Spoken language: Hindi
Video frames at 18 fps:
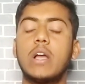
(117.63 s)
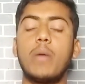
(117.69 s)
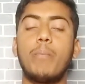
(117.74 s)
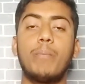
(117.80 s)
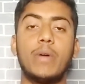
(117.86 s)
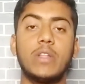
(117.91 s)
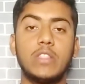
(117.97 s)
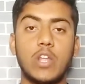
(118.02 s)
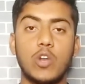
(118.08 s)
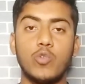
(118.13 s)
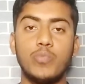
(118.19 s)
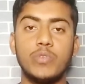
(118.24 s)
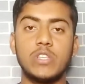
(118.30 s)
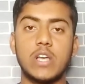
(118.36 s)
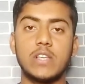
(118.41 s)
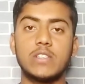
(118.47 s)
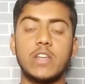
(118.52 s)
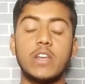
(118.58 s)
मिलेगा पंद्रह
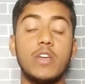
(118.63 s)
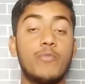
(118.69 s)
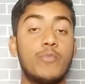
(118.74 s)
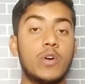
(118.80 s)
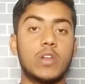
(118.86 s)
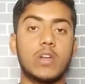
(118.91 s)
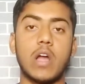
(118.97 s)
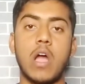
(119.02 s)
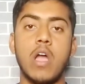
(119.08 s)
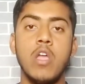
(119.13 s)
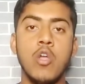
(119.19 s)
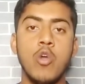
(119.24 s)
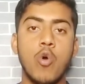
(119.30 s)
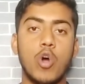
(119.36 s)
रुपीज़ एज अ रेफर का